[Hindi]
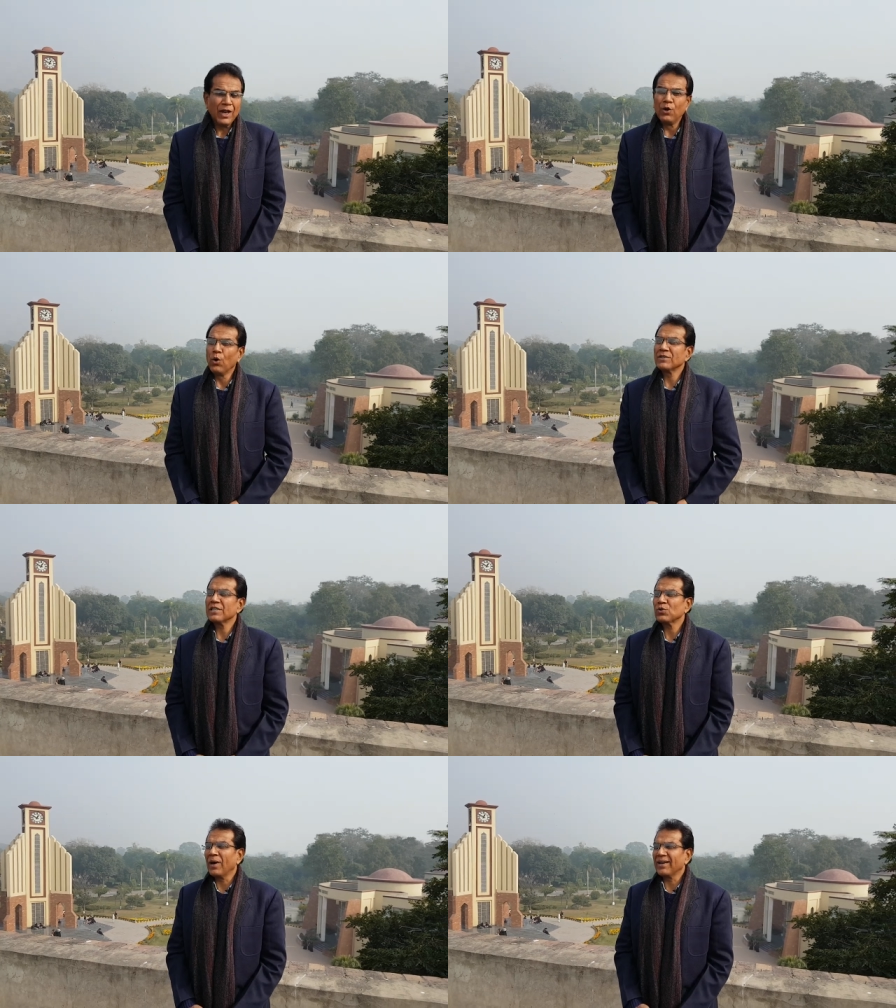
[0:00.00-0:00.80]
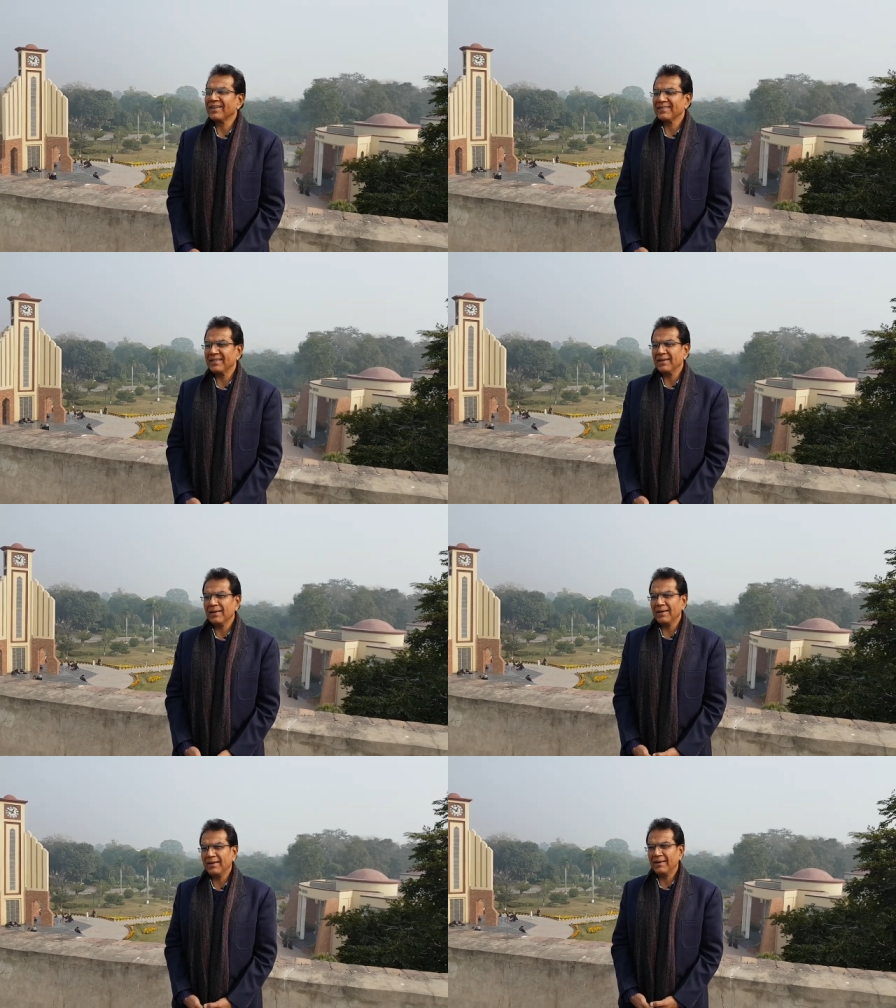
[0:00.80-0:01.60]
लोग ये सवाल करते हैं
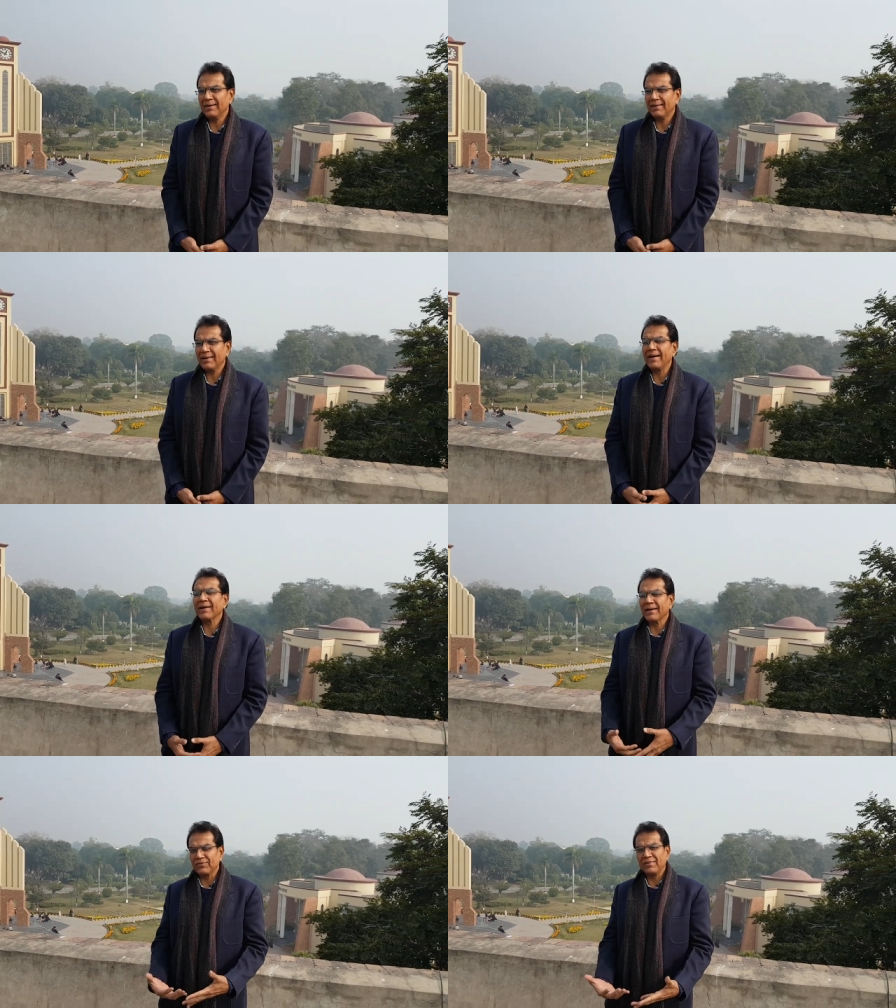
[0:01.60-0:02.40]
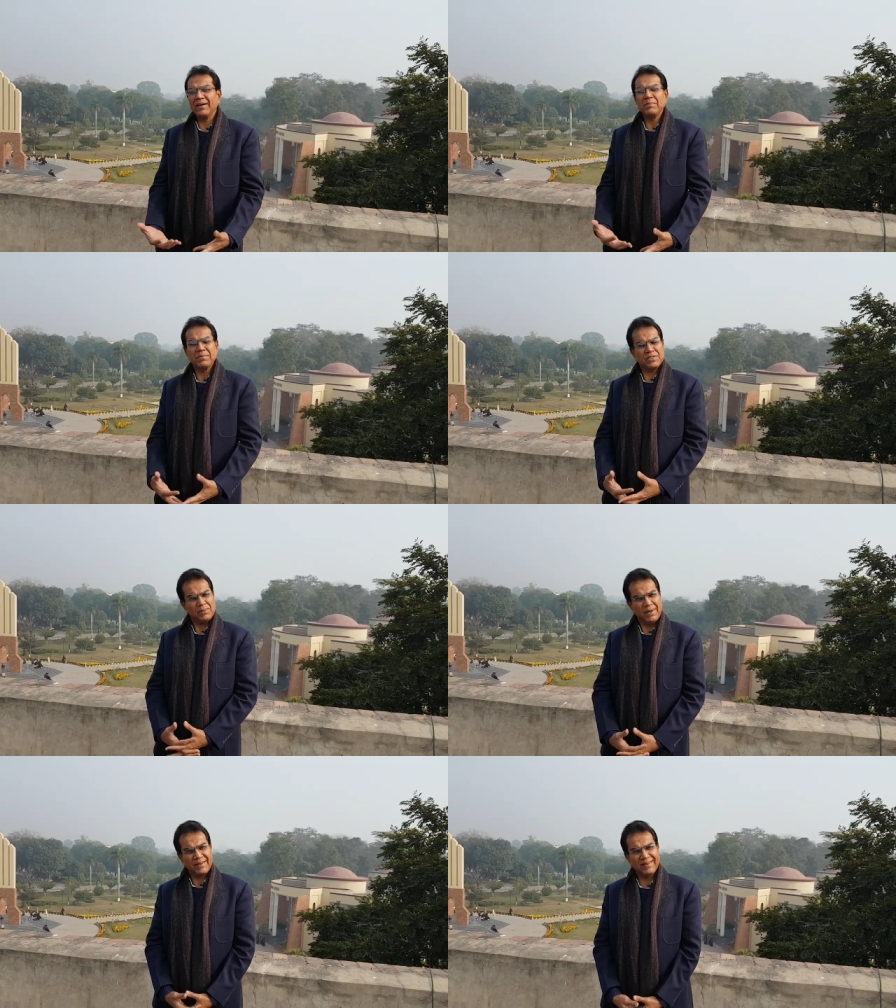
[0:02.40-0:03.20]
कि क्या एक हफ़्ता
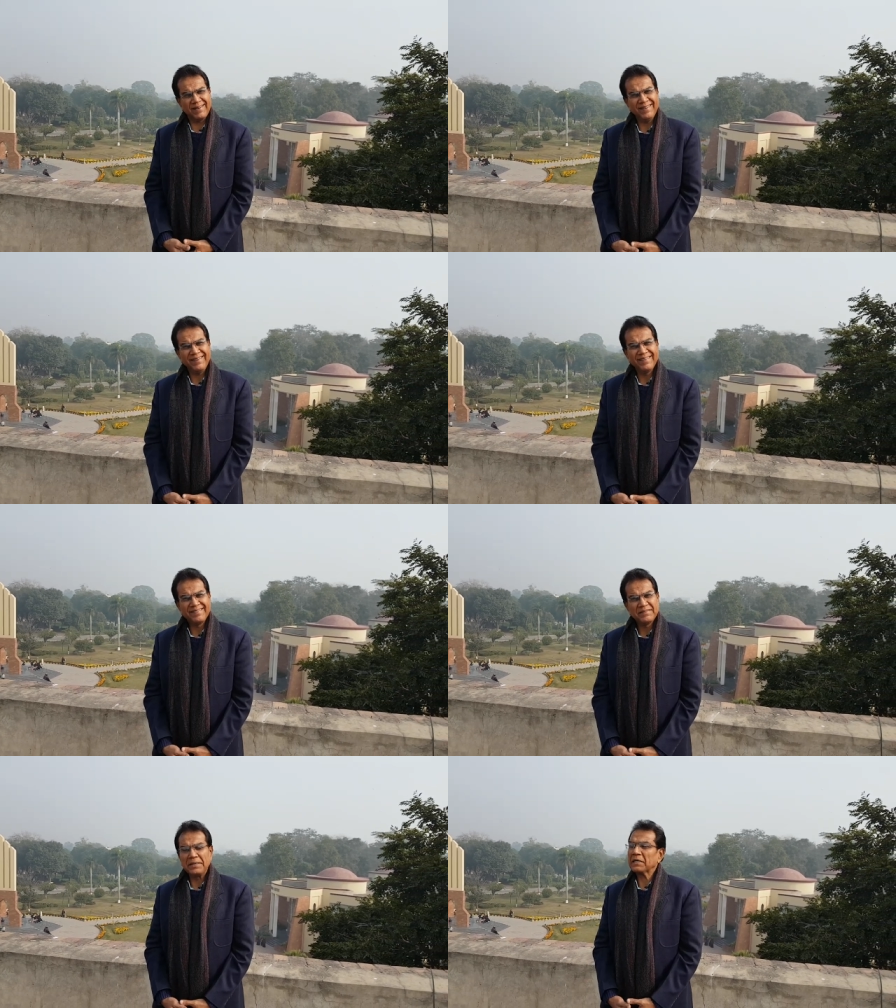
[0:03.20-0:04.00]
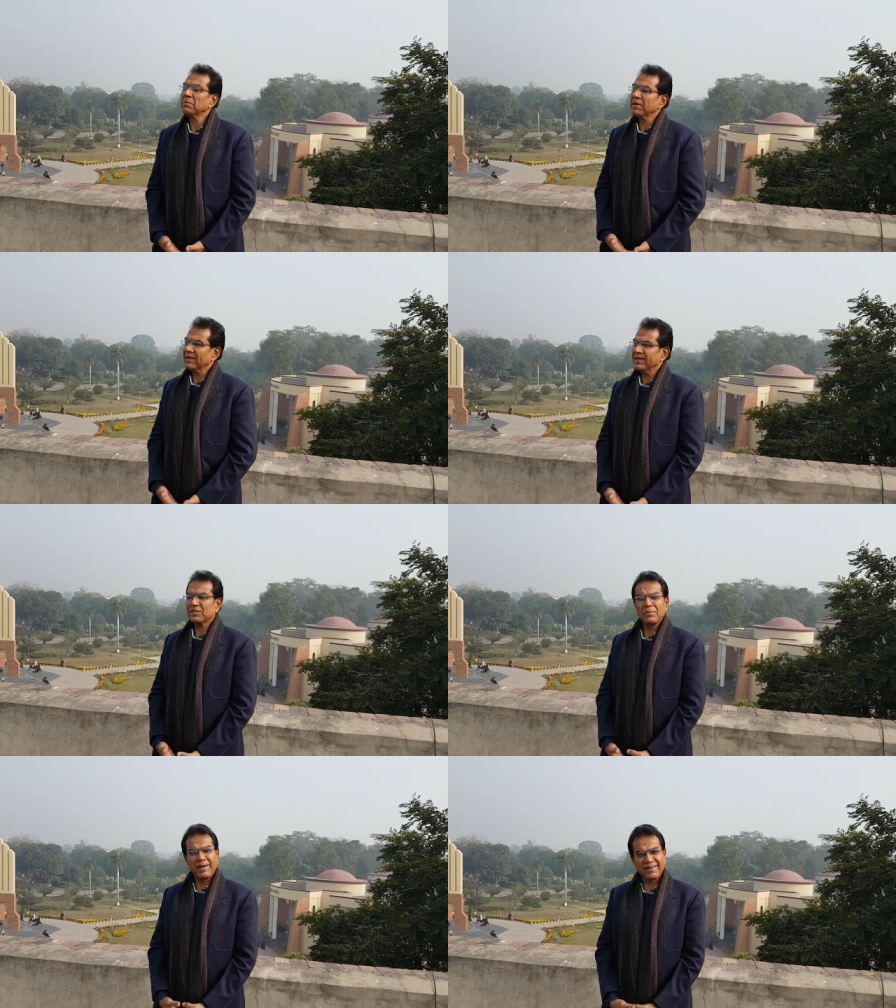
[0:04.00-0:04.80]
इस्तेमाल करें एक महीना
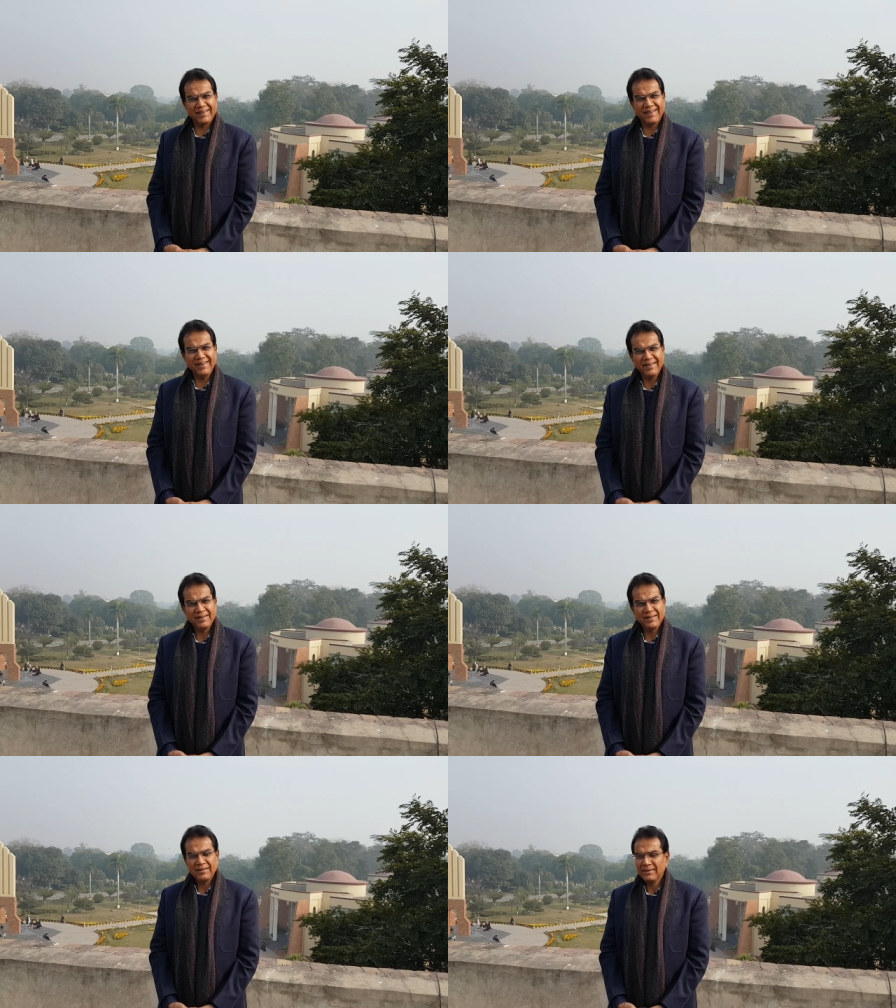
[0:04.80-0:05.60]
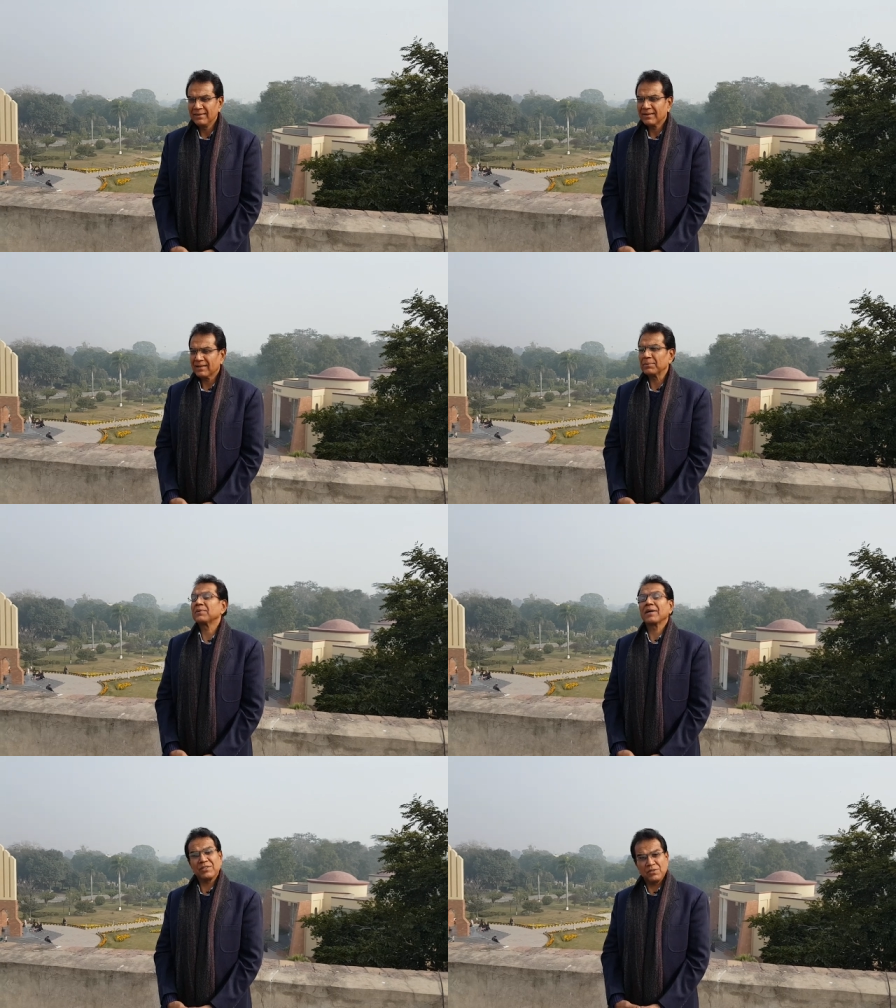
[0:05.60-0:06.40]
इस्तेमाल करें कब
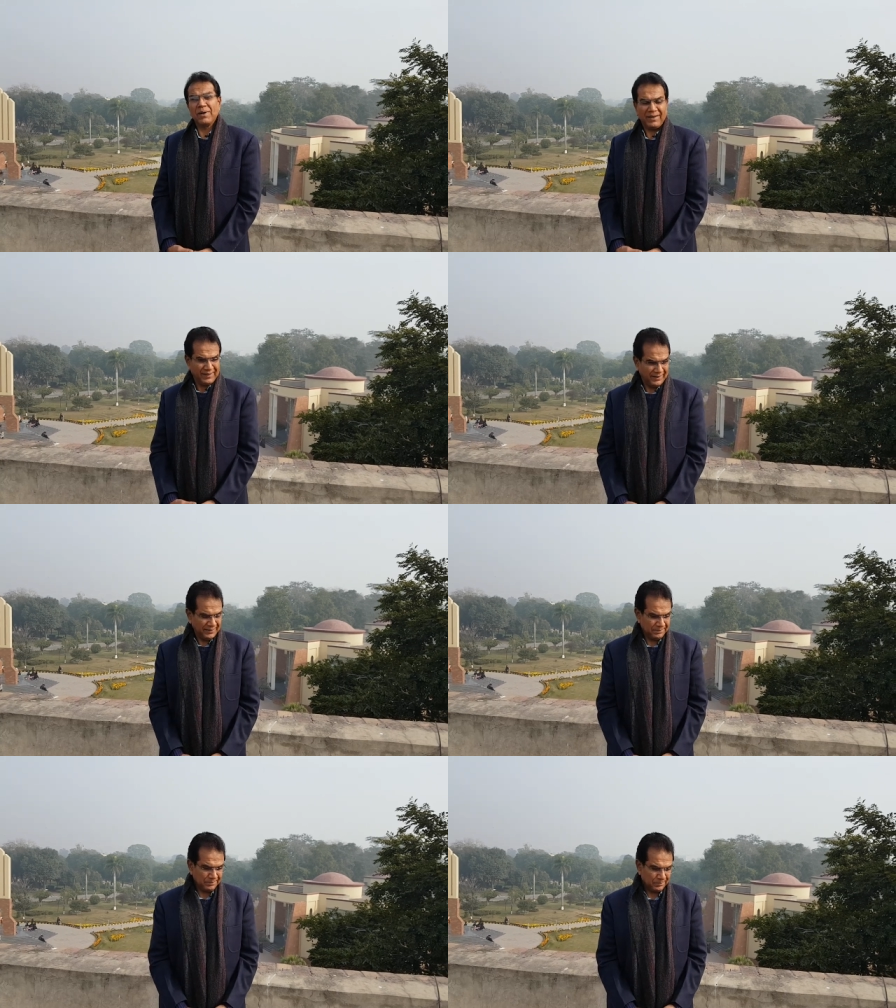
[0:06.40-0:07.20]
तक इस्तेमाल करें